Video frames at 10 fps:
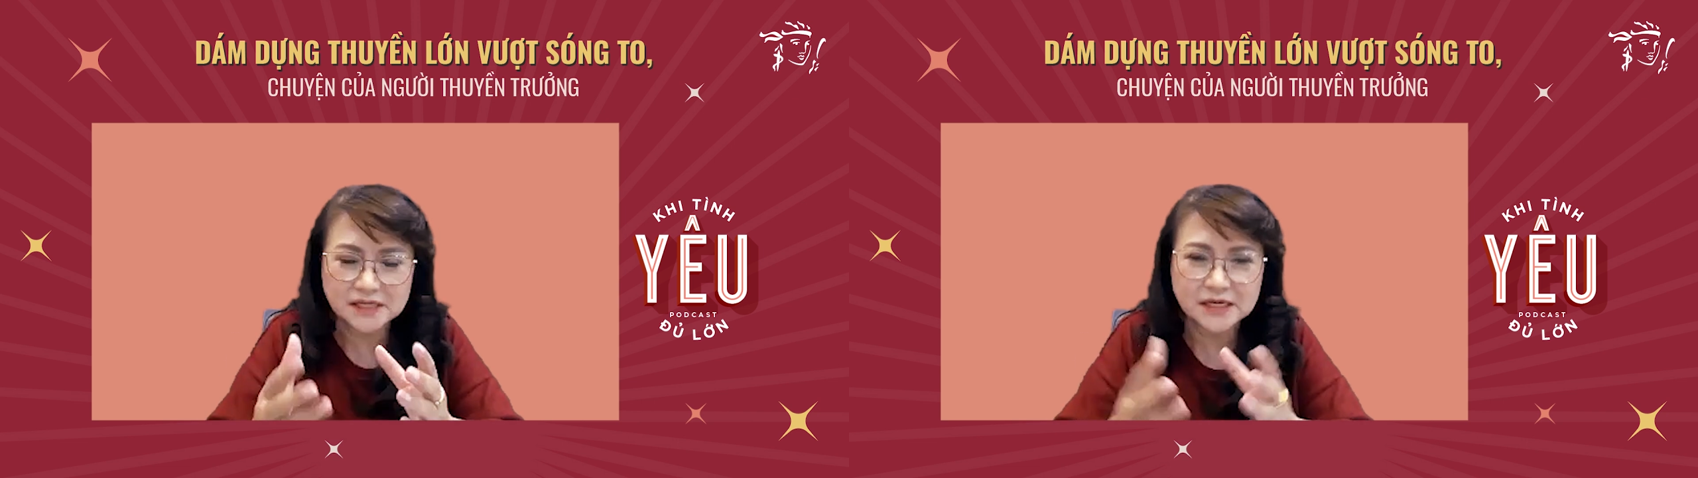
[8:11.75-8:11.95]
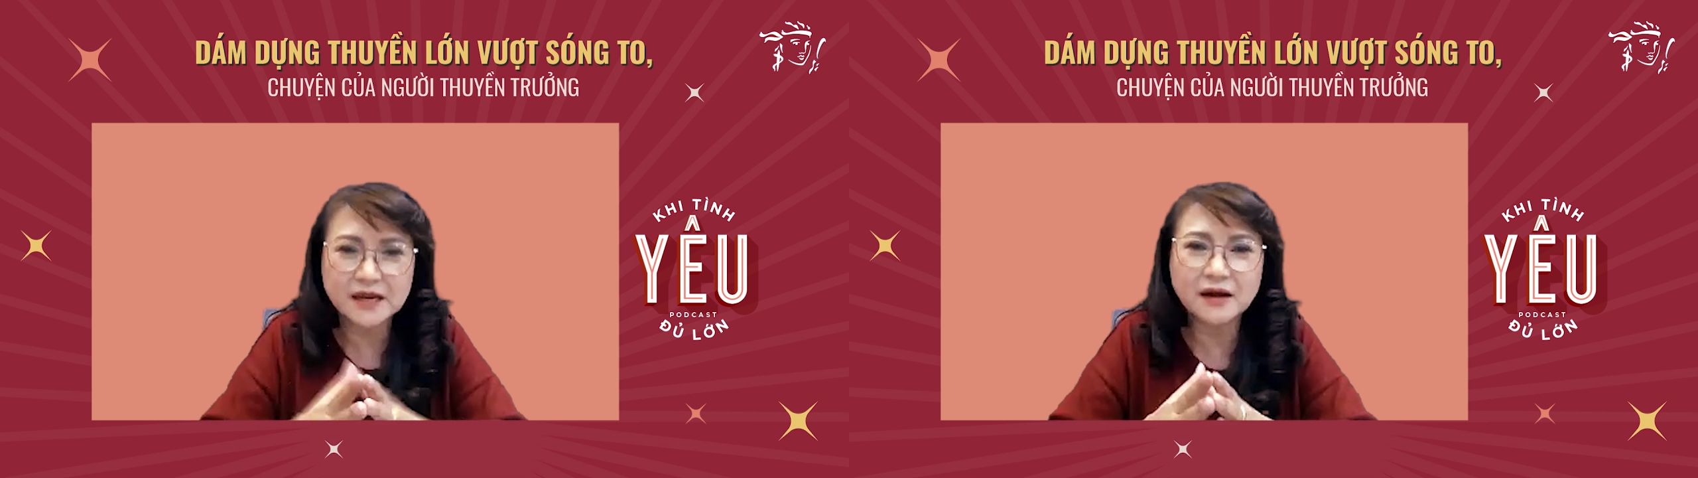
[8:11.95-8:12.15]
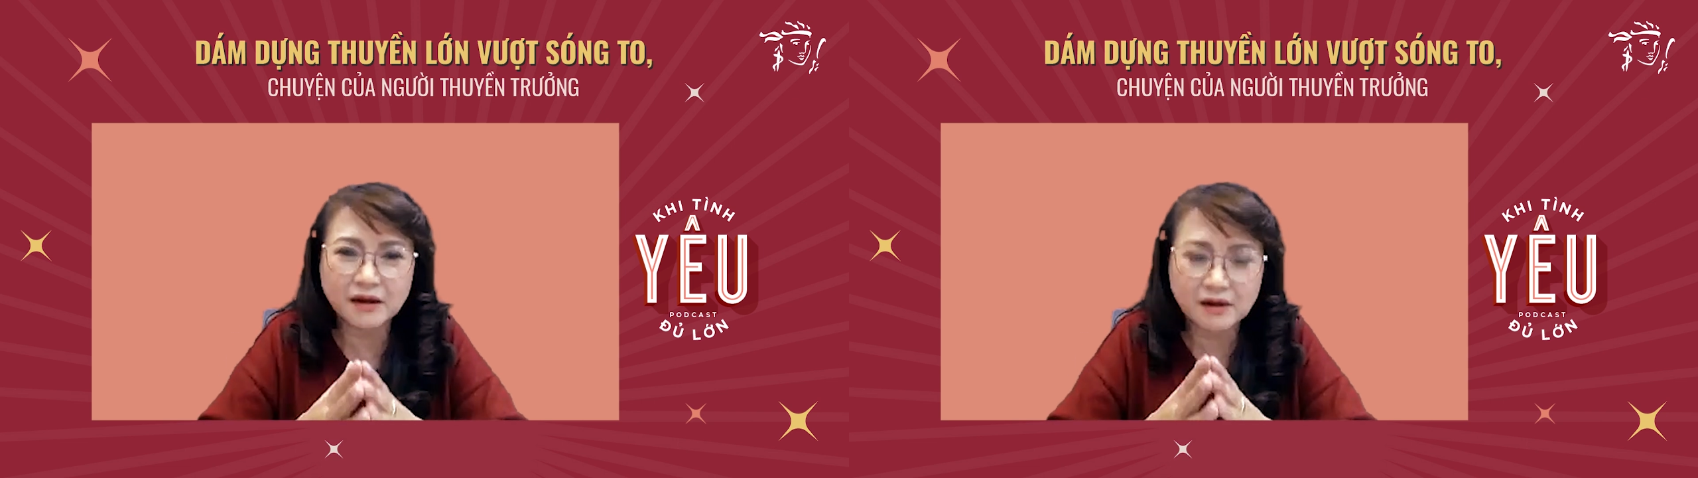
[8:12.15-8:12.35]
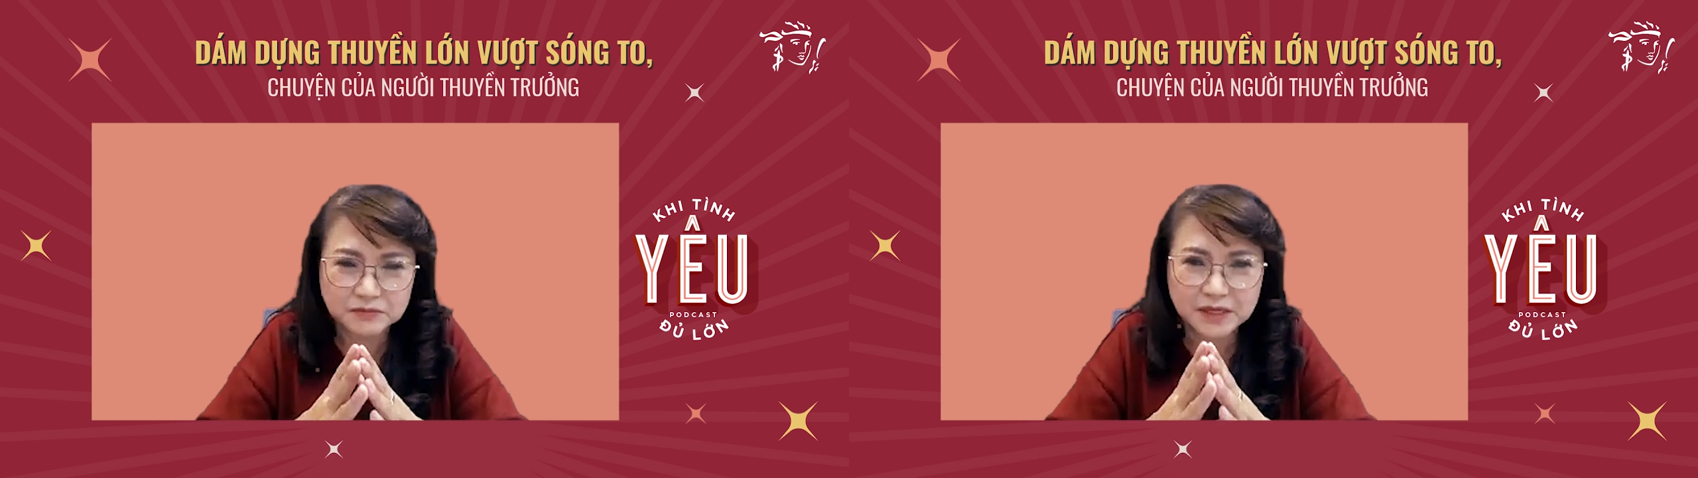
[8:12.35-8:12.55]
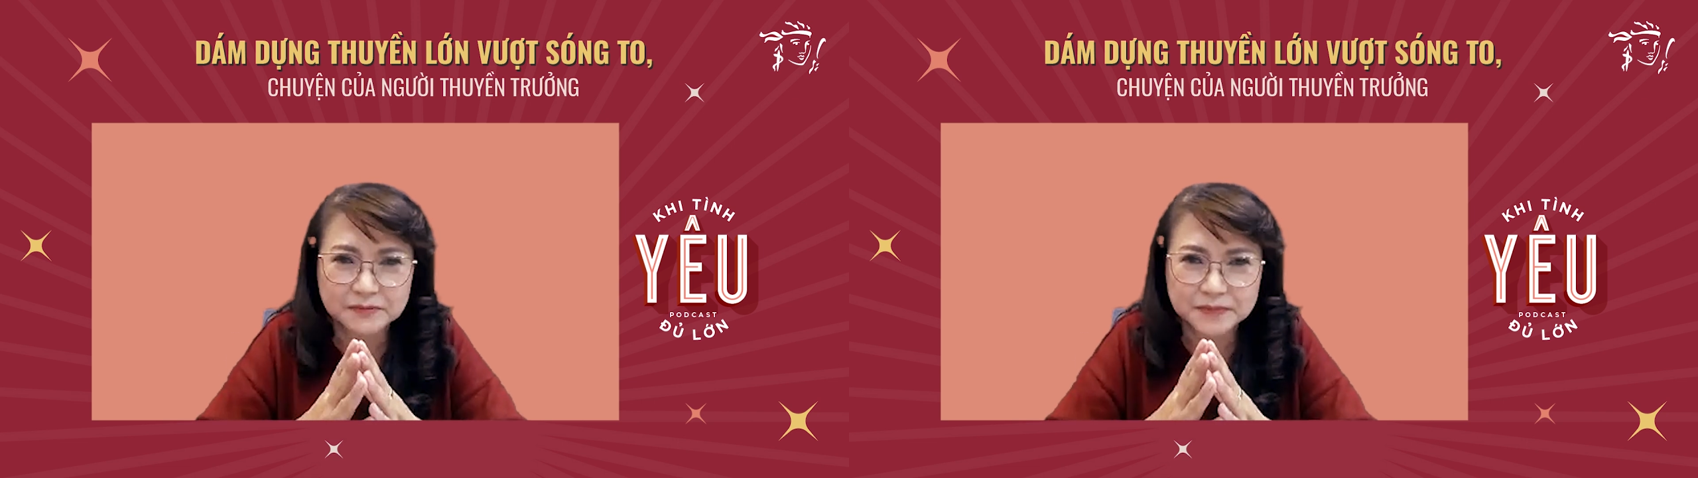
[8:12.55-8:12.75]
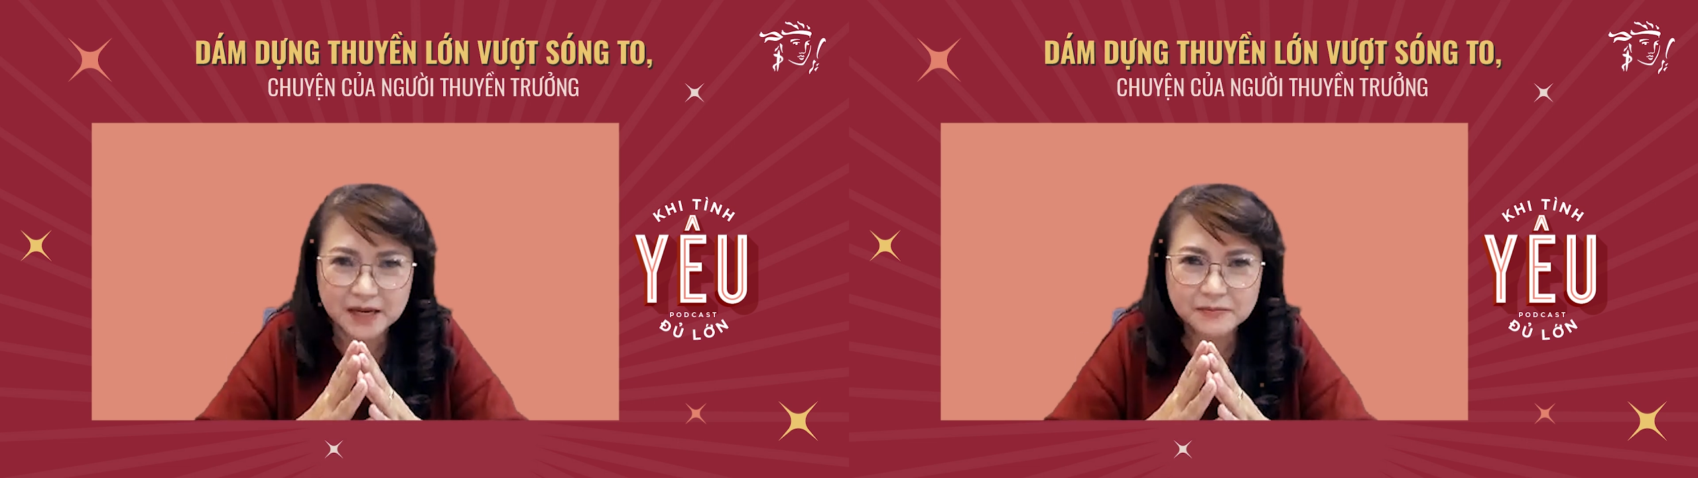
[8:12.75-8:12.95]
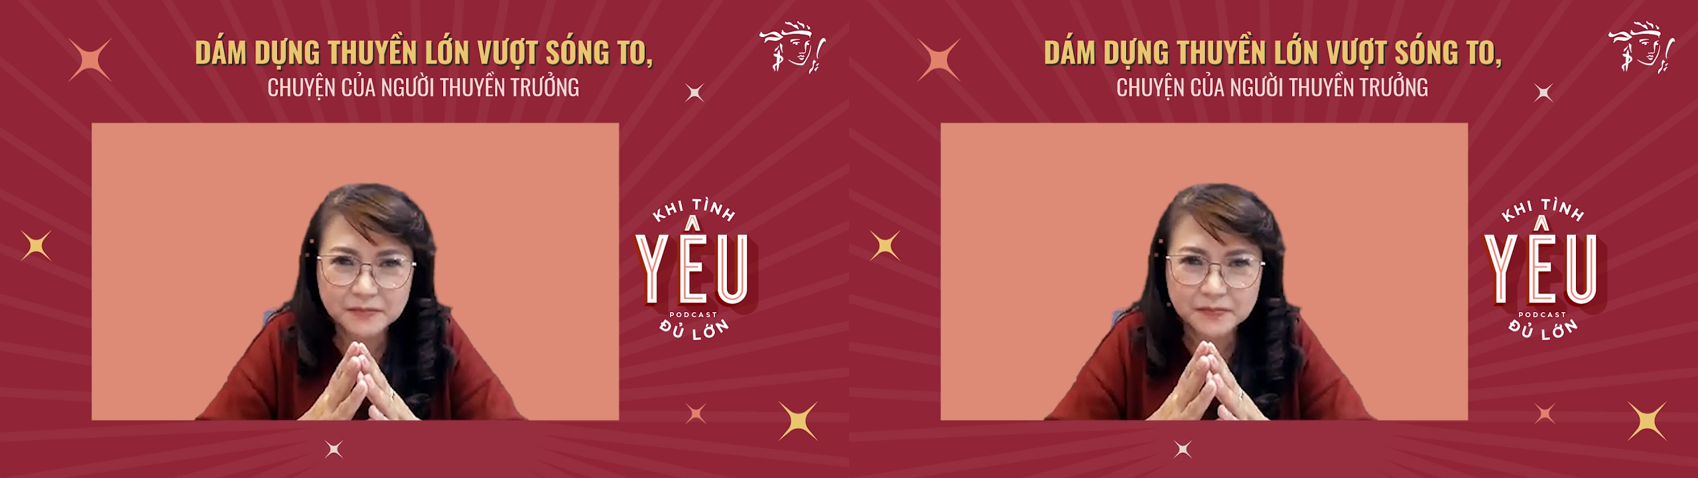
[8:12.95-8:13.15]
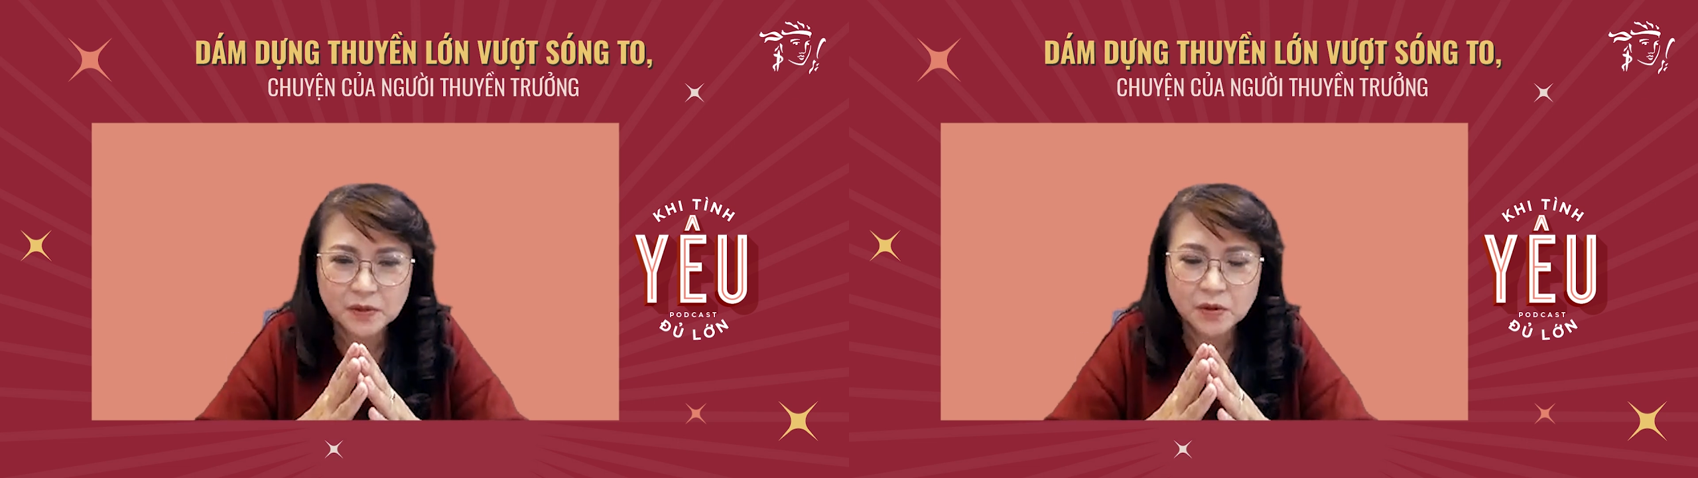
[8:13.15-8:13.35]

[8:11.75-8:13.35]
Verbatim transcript: trình để họ học tập thêm